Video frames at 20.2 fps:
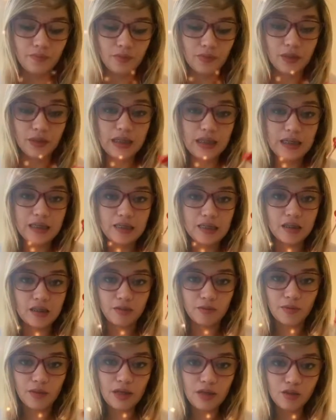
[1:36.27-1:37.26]
Listo.
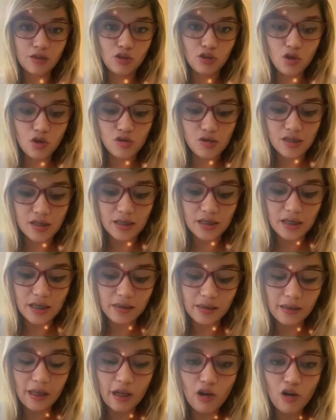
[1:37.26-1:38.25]
Entonces
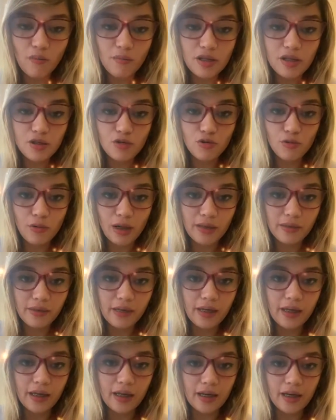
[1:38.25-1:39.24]
ya tengo mis
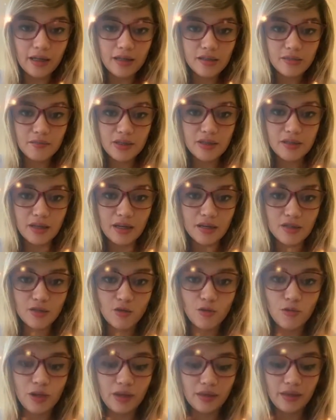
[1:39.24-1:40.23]
cubeticas, mis tres
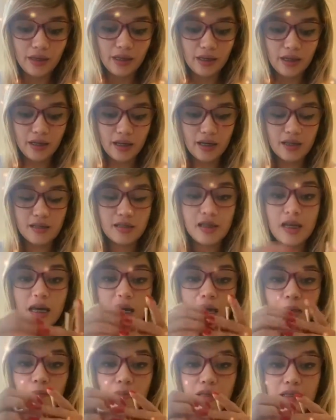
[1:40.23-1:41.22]
cubeticas,
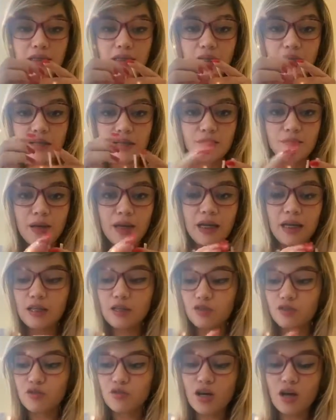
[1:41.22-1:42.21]
mis tres
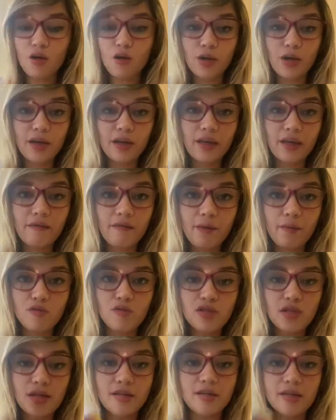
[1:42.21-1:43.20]
palitos. Ahora, ¿qué
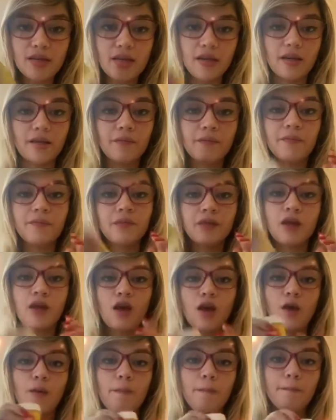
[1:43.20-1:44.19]
vamos a hacer?
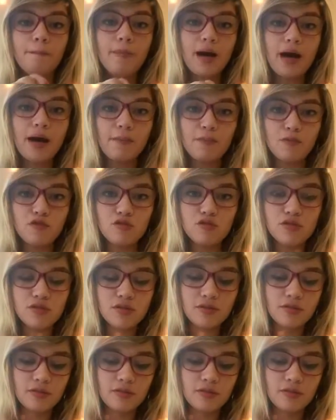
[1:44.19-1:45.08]
Vamos